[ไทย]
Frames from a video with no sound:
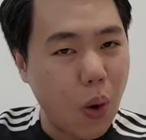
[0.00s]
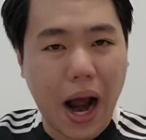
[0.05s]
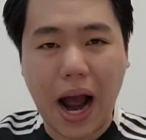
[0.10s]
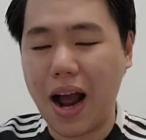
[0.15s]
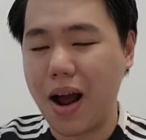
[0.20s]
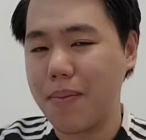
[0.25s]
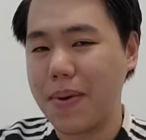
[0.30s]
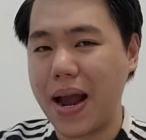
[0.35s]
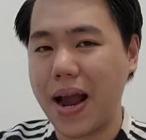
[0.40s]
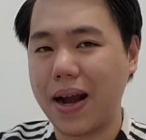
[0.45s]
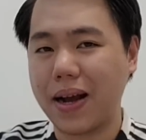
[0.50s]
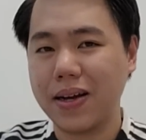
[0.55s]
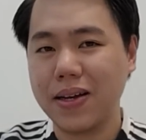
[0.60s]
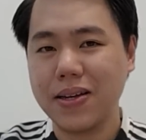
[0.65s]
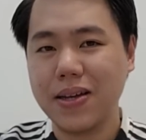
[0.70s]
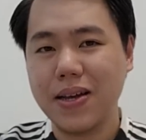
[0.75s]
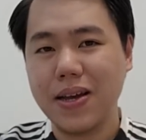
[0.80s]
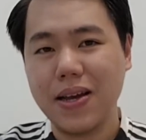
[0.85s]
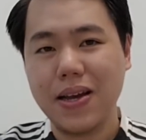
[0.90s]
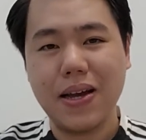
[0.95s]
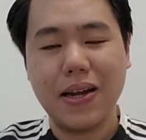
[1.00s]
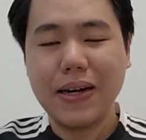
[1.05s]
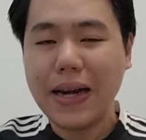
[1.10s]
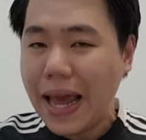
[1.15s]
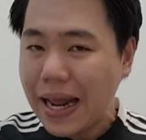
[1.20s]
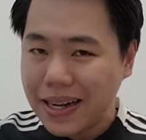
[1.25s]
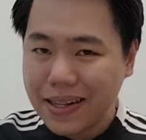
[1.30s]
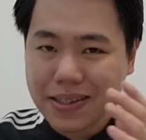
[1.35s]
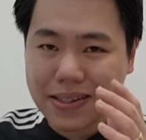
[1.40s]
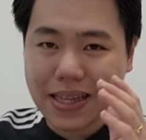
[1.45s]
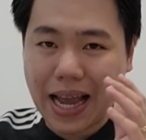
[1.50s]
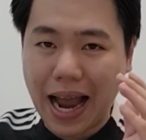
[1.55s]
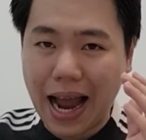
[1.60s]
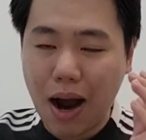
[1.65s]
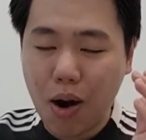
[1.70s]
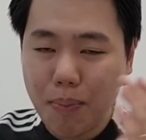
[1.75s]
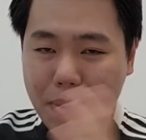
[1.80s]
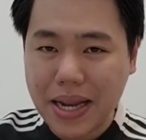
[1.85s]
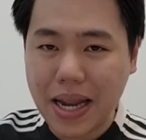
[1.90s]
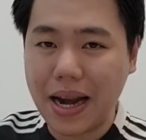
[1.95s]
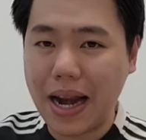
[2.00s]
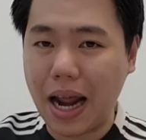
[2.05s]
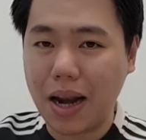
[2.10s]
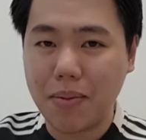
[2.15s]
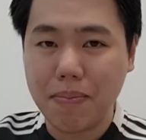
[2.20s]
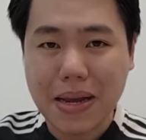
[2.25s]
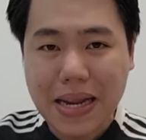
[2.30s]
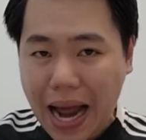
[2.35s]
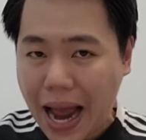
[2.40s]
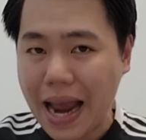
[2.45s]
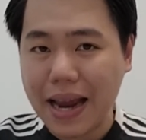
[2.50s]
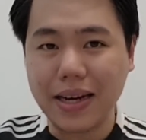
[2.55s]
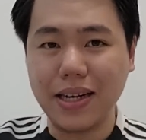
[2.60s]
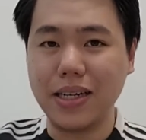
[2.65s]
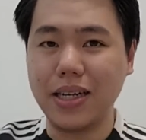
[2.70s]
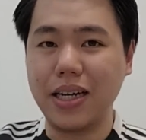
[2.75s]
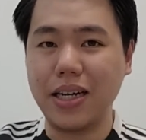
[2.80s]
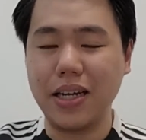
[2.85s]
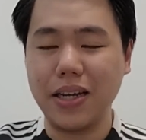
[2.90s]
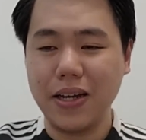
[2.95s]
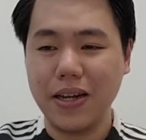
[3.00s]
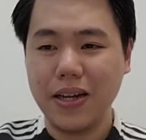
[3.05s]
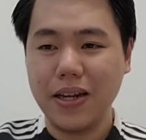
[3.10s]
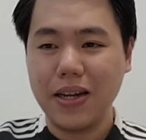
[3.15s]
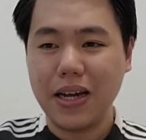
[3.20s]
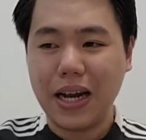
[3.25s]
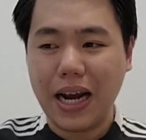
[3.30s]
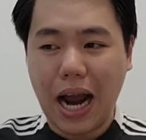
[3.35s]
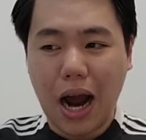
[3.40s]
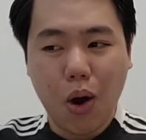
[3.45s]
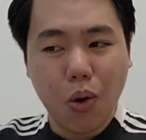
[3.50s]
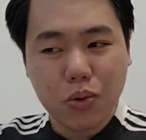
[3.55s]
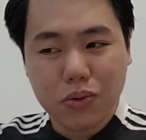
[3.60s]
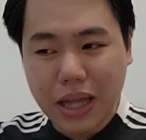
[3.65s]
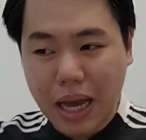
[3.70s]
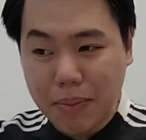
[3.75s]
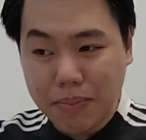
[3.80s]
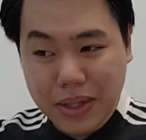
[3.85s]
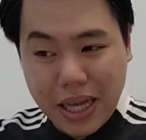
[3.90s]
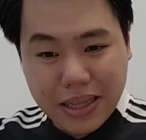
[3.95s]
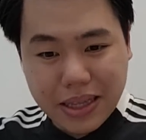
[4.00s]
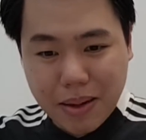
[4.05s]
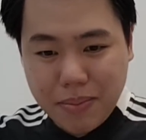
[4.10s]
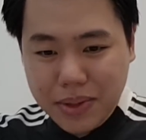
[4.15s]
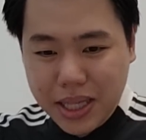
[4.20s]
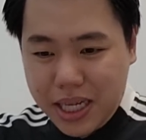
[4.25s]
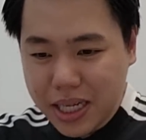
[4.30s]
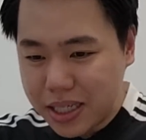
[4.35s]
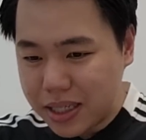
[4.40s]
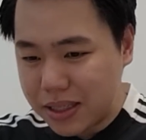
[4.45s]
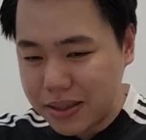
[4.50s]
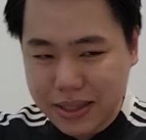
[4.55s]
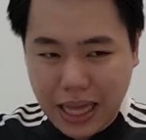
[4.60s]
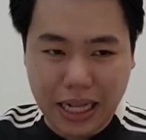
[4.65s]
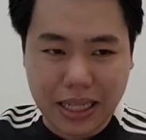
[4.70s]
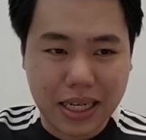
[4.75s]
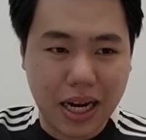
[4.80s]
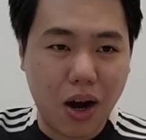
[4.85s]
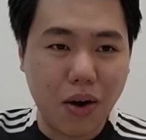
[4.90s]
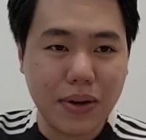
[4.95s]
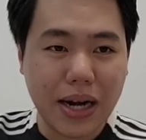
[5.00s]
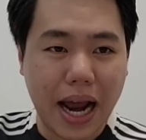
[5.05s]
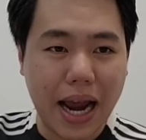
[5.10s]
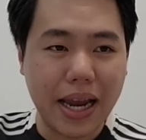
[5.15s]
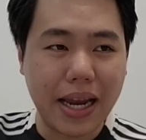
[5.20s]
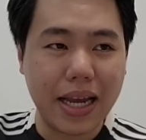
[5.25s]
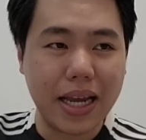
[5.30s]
ขวามากเล่นเท้าไม่ถนัดไม่ได้เลย เขาทำได้เต็มที่คือตัดเข้าใน